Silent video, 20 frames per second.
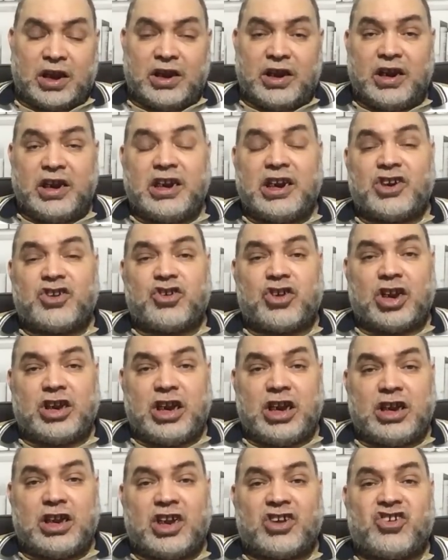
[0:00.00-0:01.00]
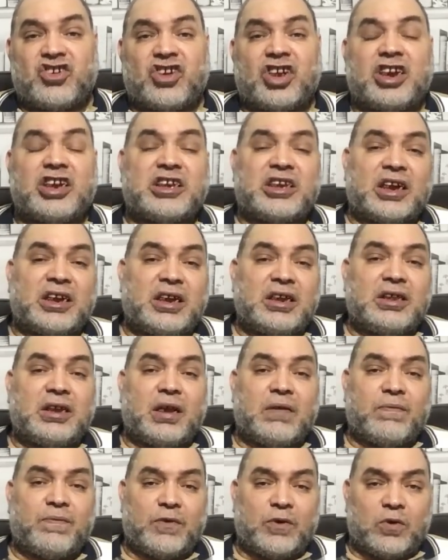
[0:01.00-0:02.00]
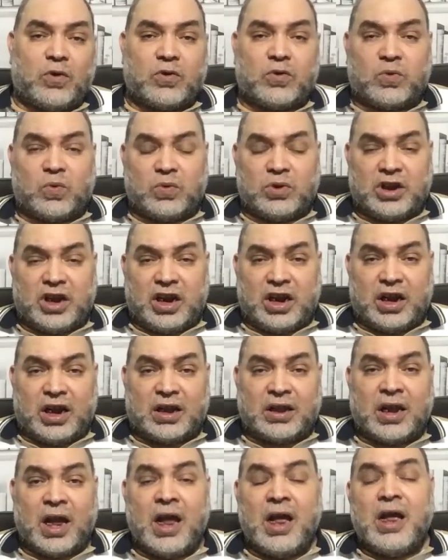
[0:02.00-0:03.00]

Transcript: اللي هي الشديده الشرسه جدا في الاردن ديت